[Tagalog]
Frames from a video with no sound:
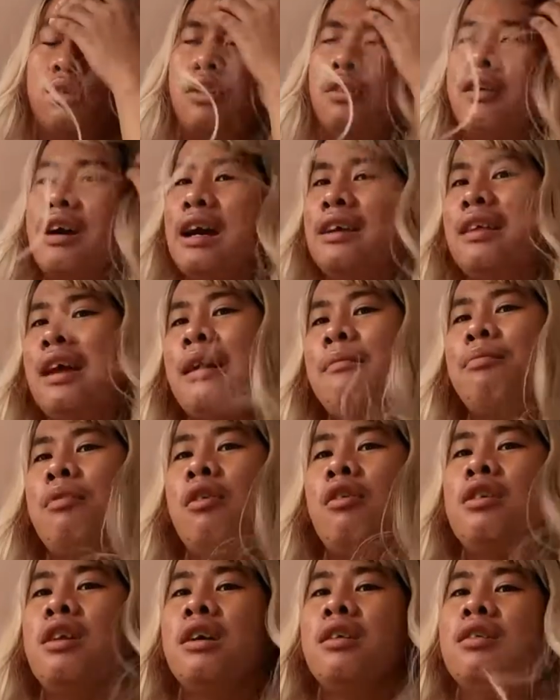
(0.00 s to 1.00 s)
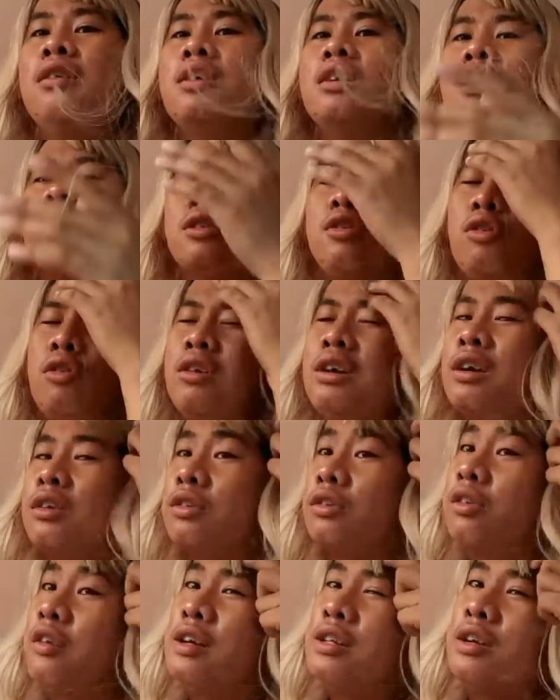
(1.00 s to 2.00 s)
So guys, ayan po. Kung, na, kung
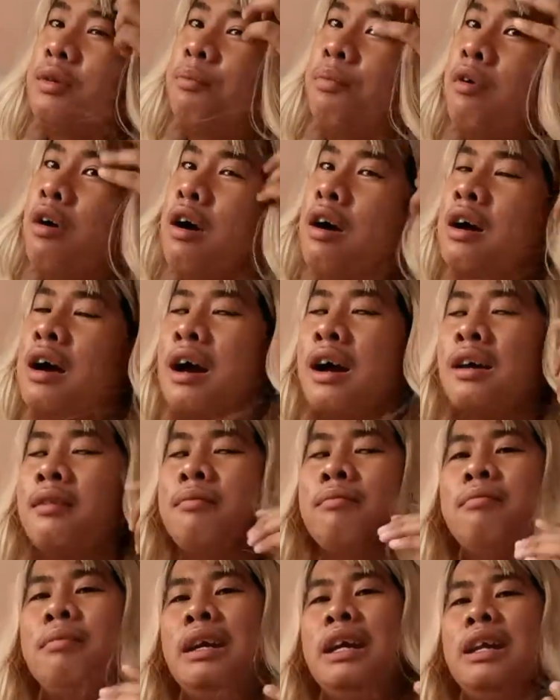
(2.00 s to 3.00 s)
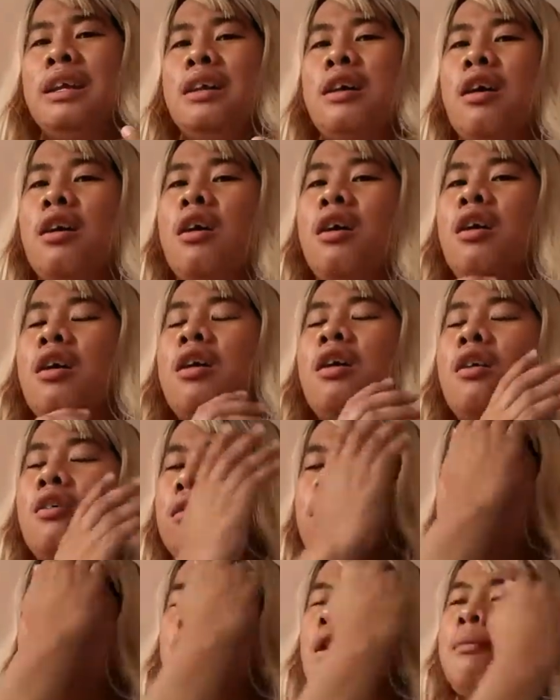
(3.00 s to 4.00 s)
nagustuhan nyo po ang aking video,
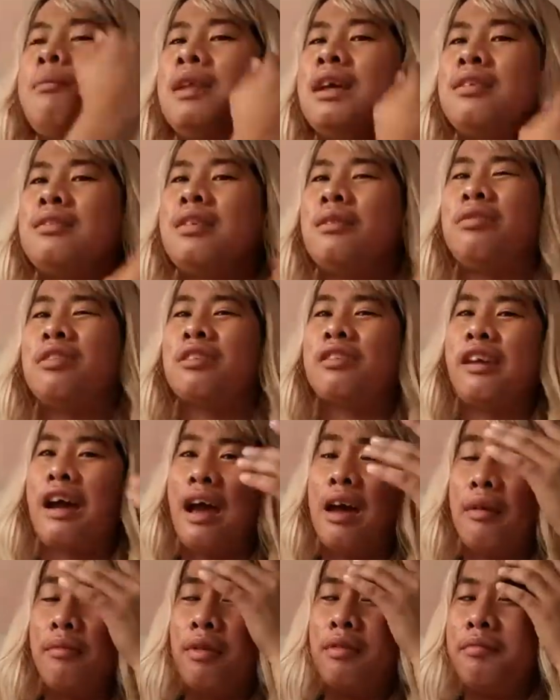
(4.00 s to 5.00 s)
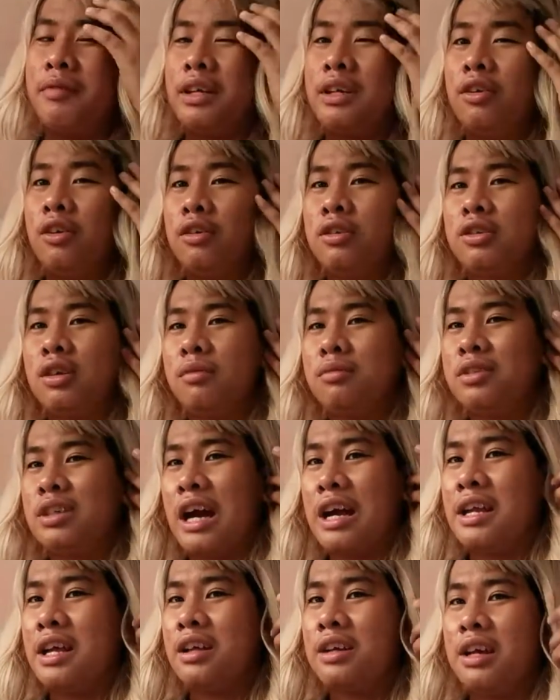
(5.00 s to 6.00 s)
please subscribe on my YouTube
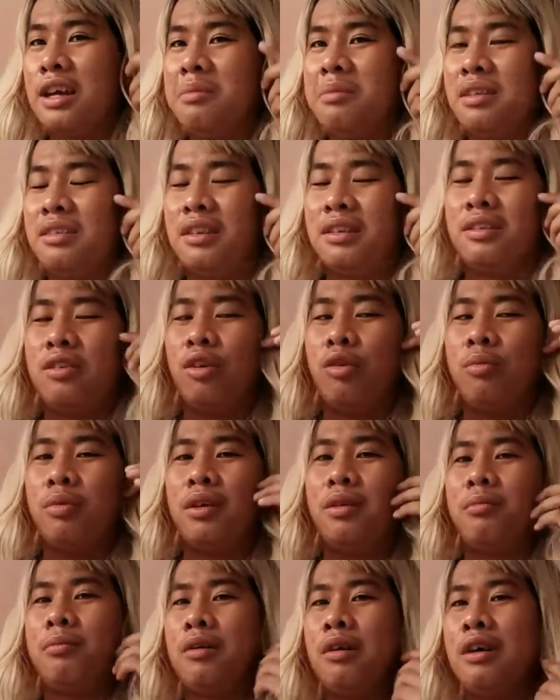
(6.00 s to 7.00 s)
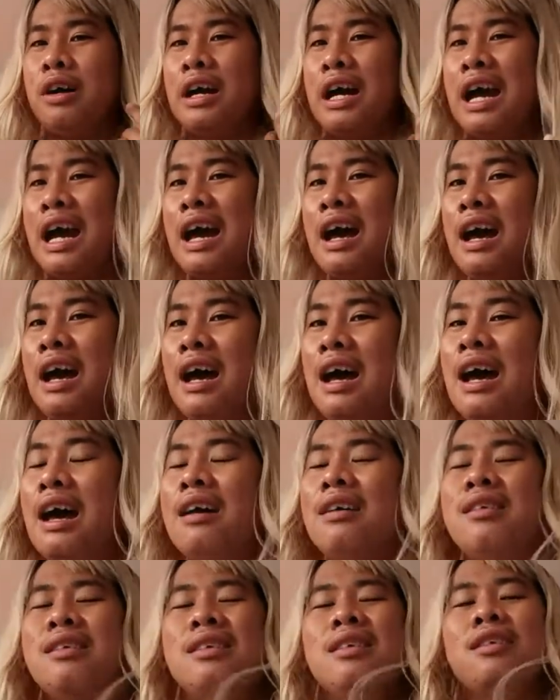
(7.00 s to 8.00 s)
channel, Kimisi Topper
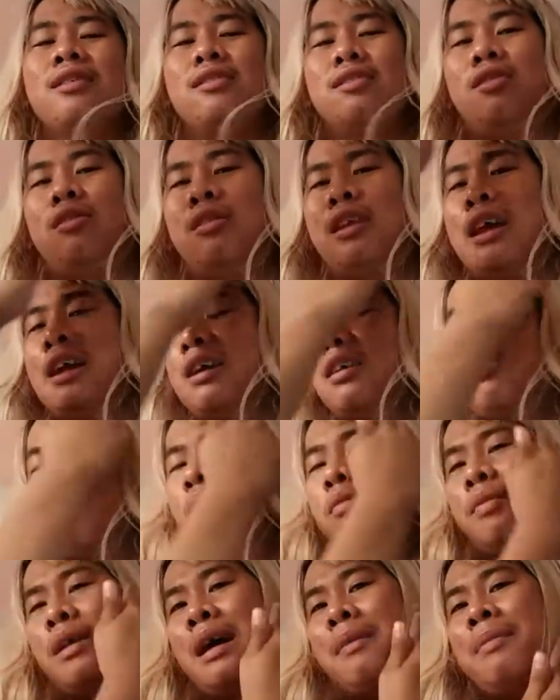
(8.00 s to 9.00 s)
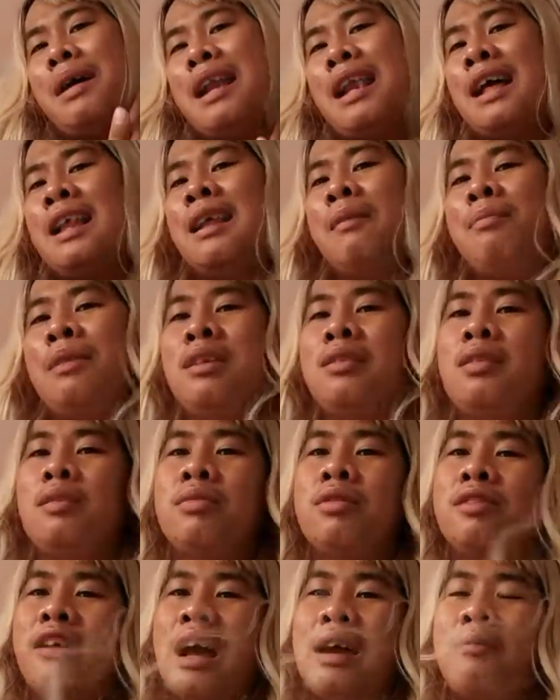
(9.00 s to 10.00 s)
Borja. So, lagi ko po pinapaalala, please
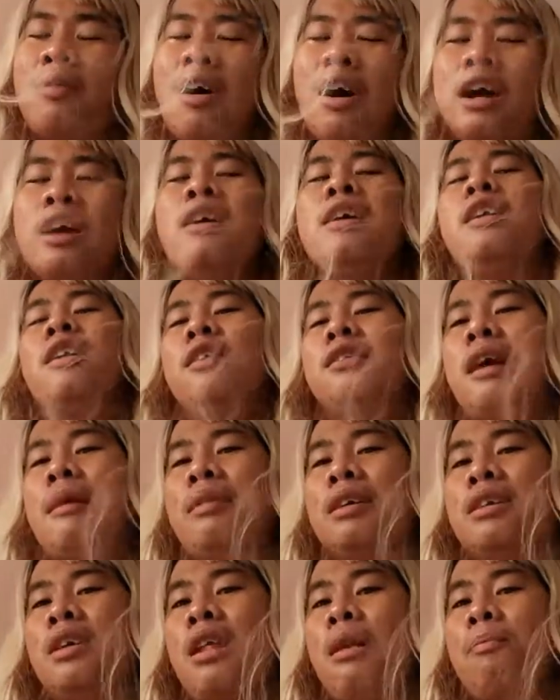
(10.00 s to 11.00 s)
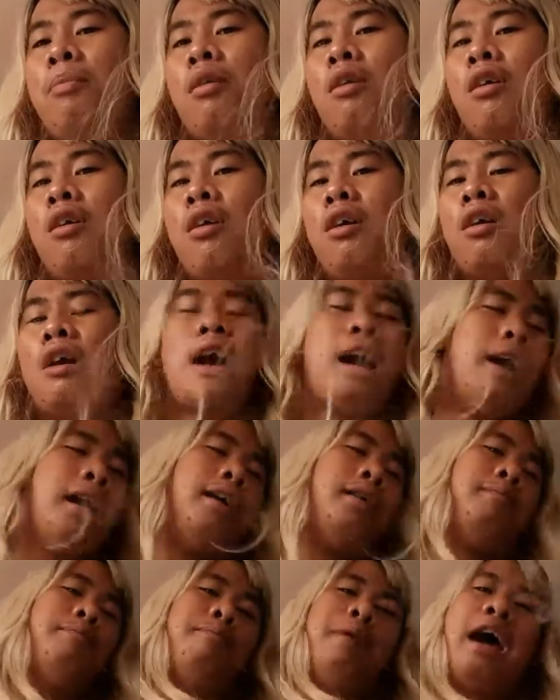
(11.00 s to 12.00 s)
subscribe or isama nyo na po
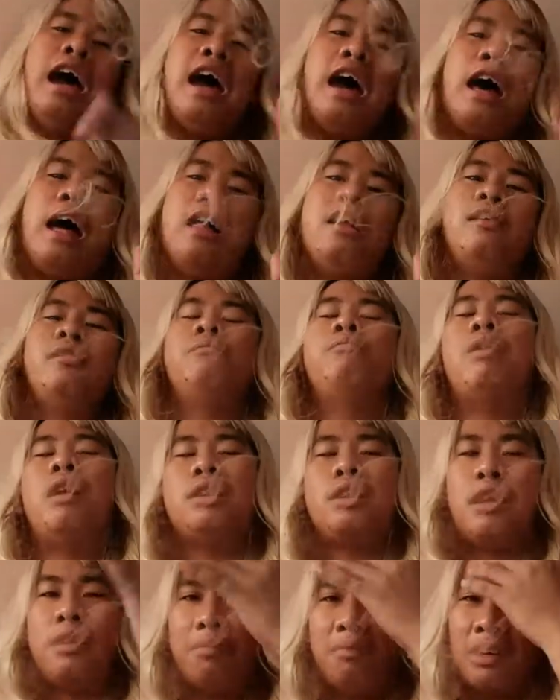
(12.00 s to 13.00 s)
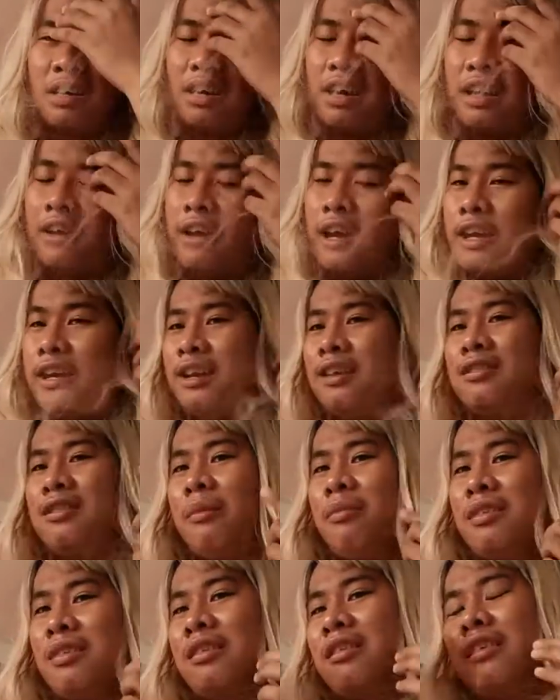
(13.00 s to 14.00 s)
ang bell button pag kayo ay
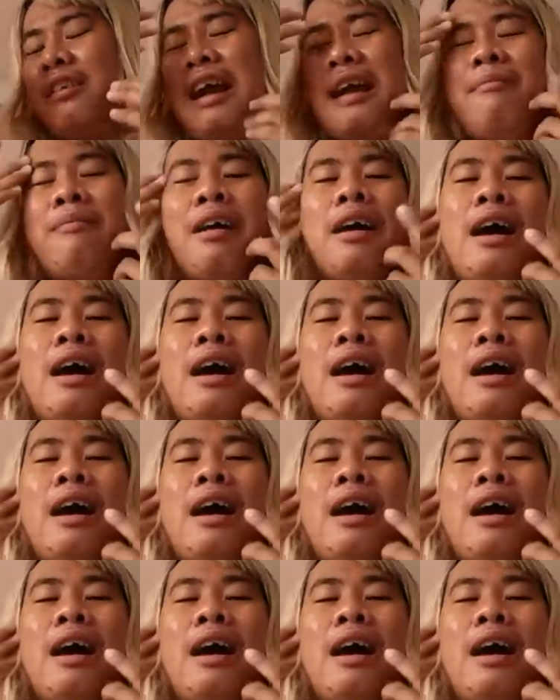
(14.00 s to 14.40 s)
mag-subscribe.